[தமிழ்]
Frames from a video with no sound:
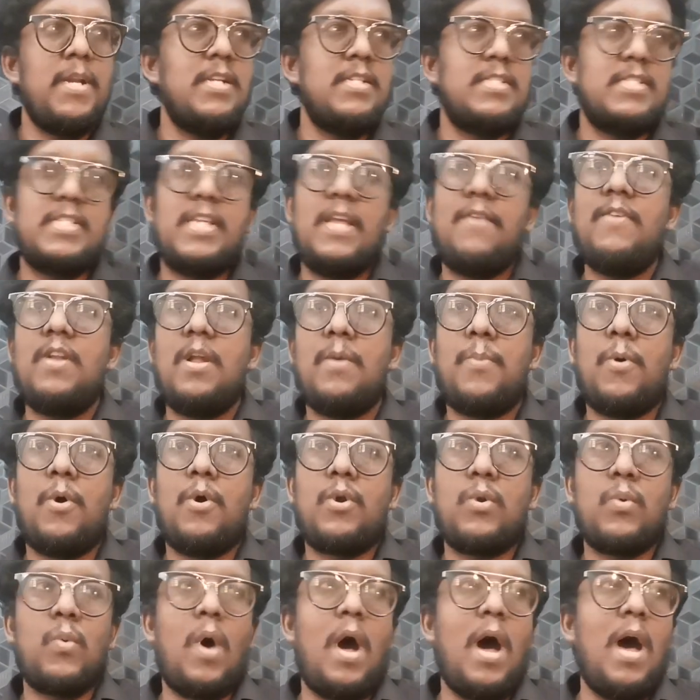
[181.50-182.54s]
மினிட்ஸ் டிவியில்
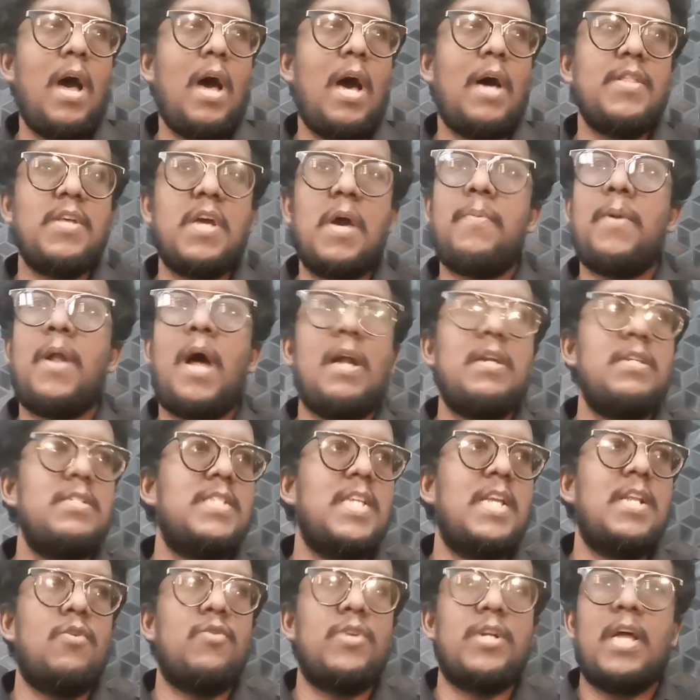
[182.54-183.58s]
போட்டுருவான் அதுக்கப்புறம்
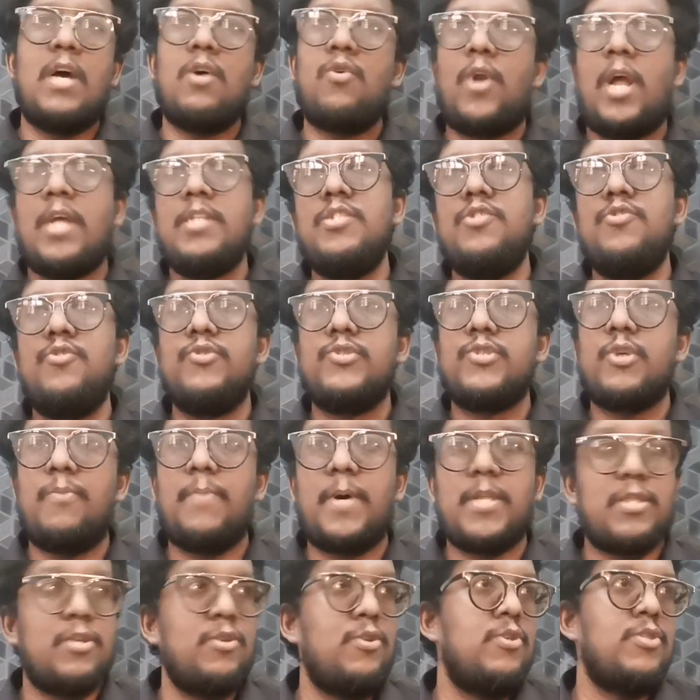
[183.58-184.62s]
அன்சீன் வந்து அவன் அஞ்சு
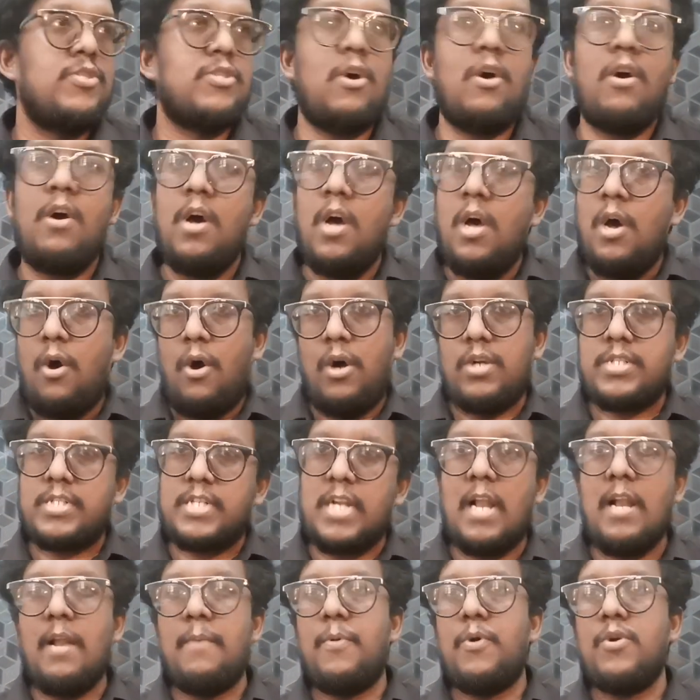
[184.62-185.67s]
நிமிஷம் பத்து நிமிஷம் ஹாட்
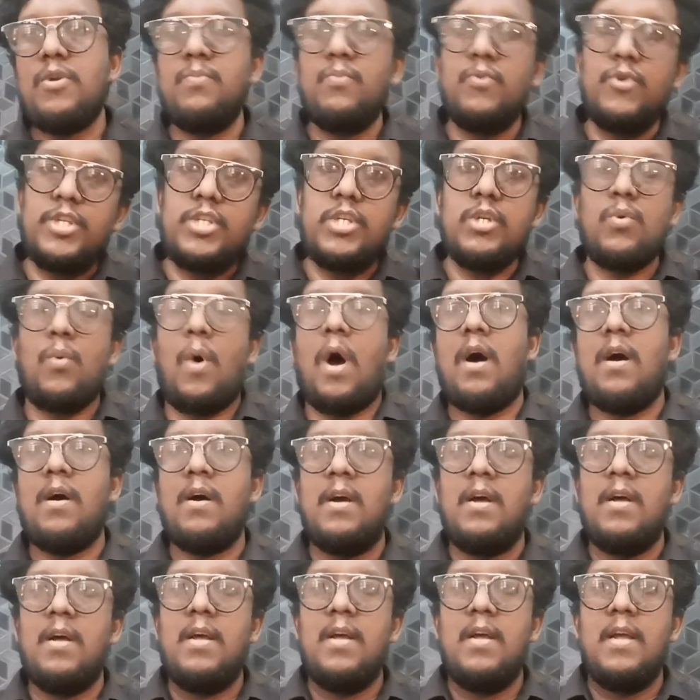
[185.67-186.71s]
ஸ்டாரில் போட்டு முடிச்சிருவான்
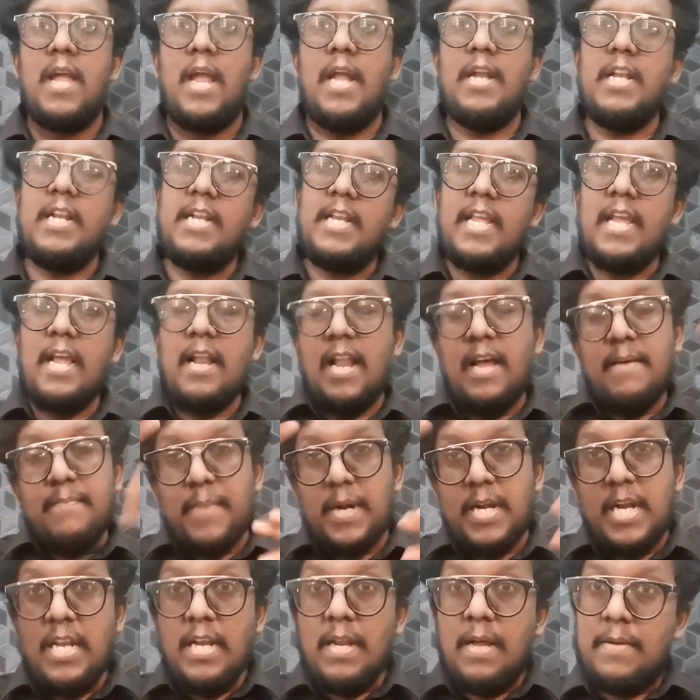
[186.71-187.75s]
எடிட்டிங் எல்லாம்
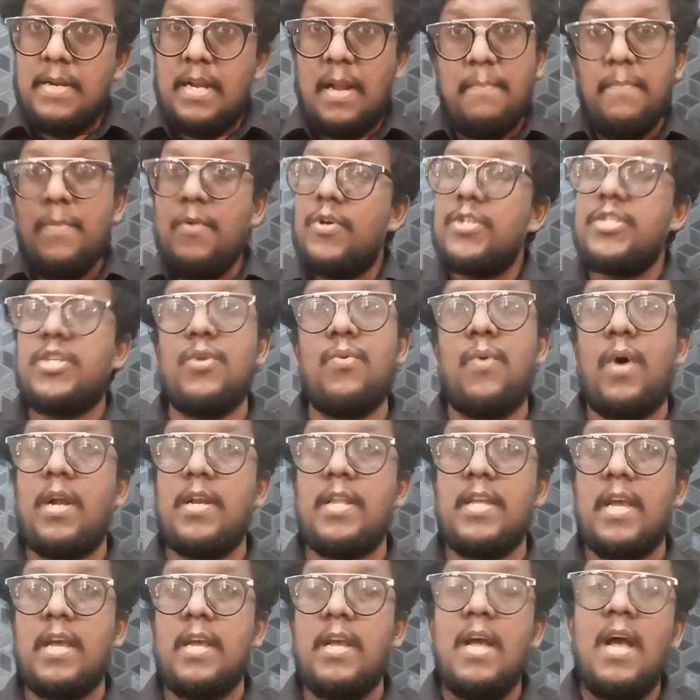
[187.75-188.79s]
பண்ணி நான் நம்ப
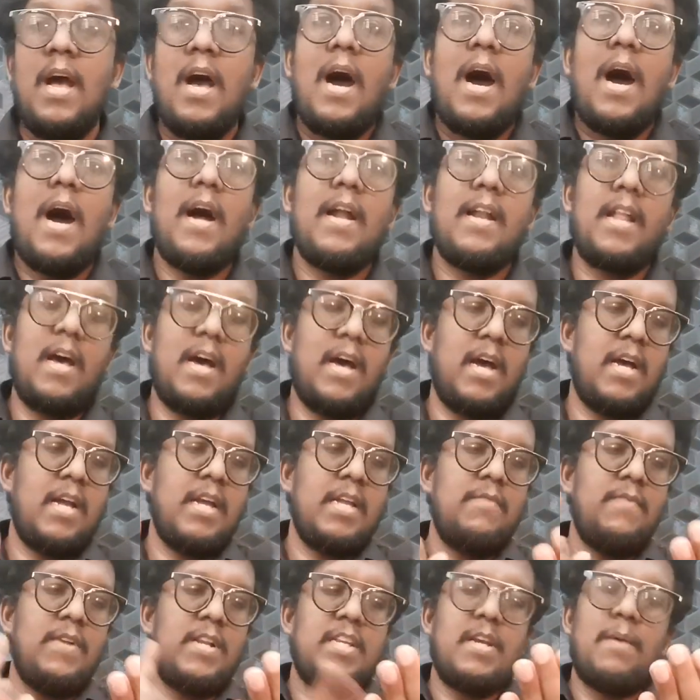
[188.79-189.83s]
வச்சிருவானுங்க
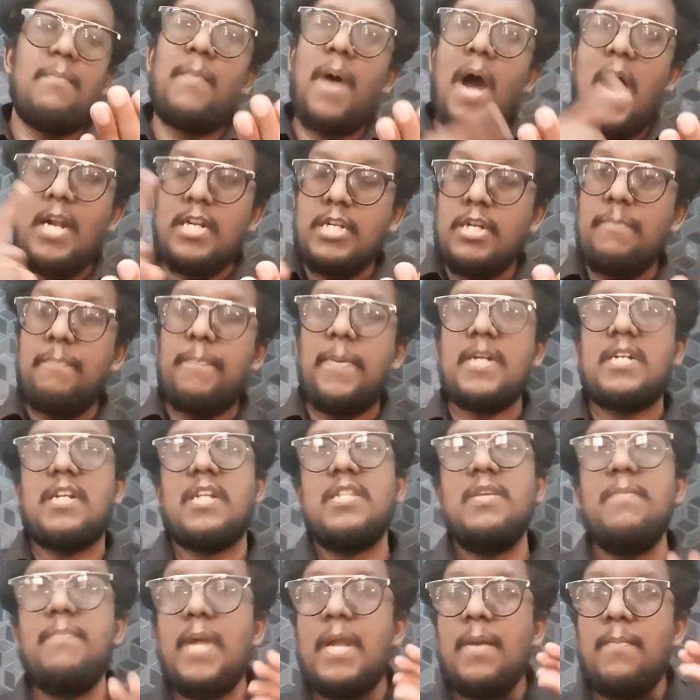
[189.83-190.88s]
ஆனால் இவனுக்கு
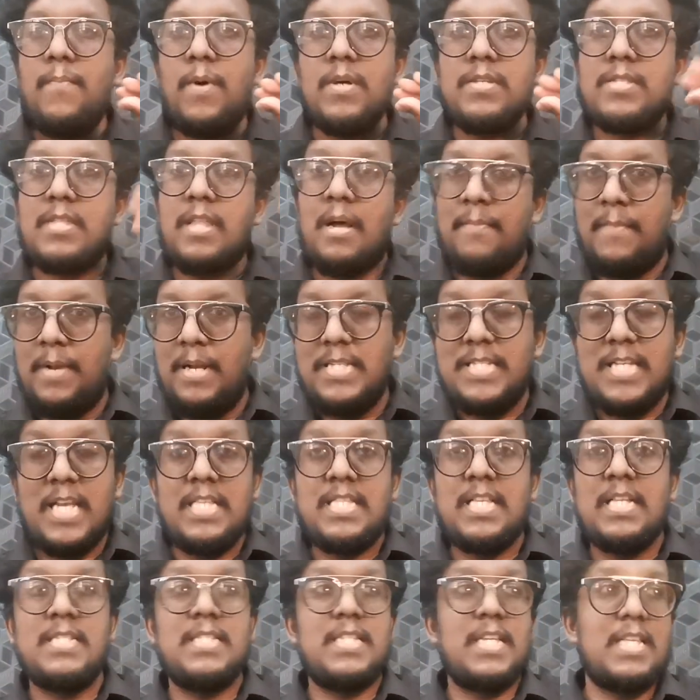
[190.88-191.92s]
மாட்டுப்பட்டது பிக் பாஸ் தமிழ்
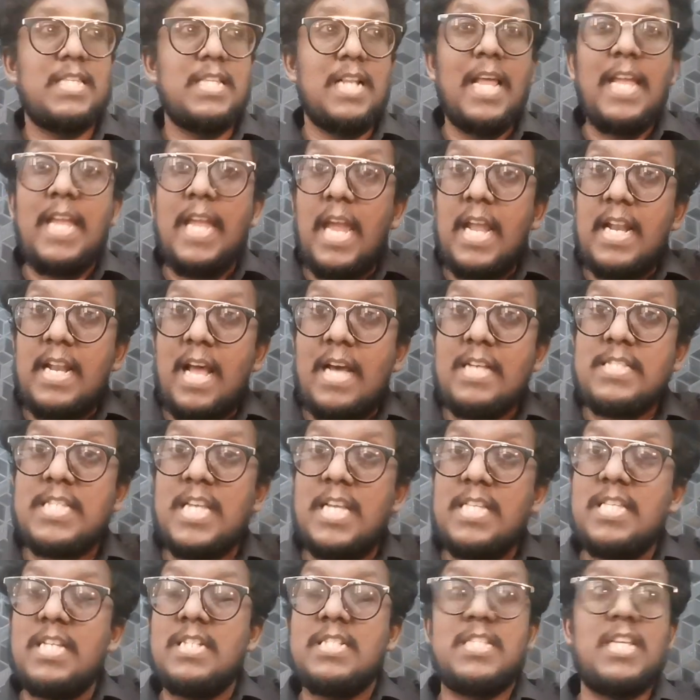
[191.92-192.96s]
சீசன் சிக்ஸில் ஏன்னா
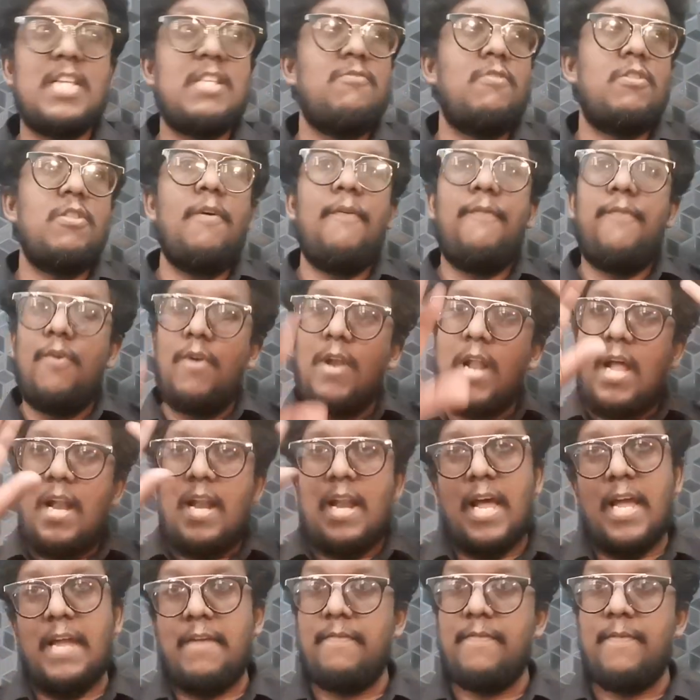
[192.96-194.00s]
சீசன் சிக்ஸ் வந்து
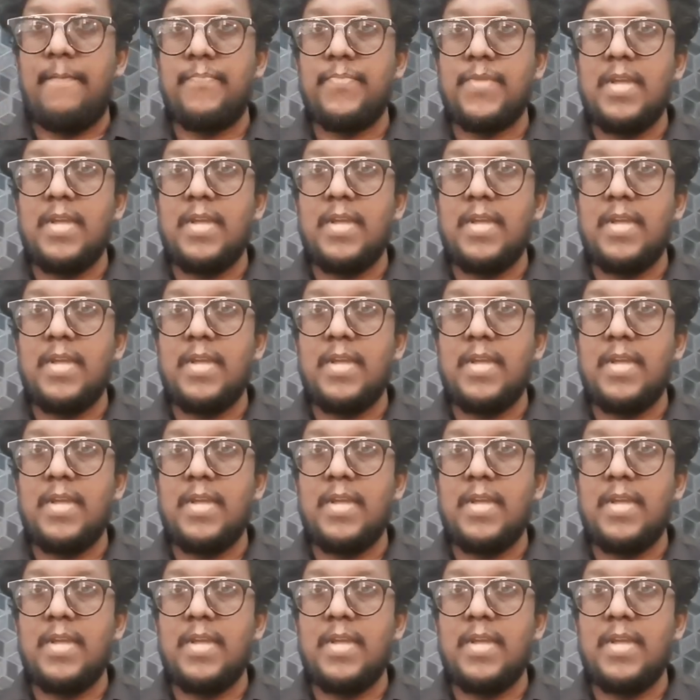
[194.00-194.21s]
ஃபுல்லாக லைவ்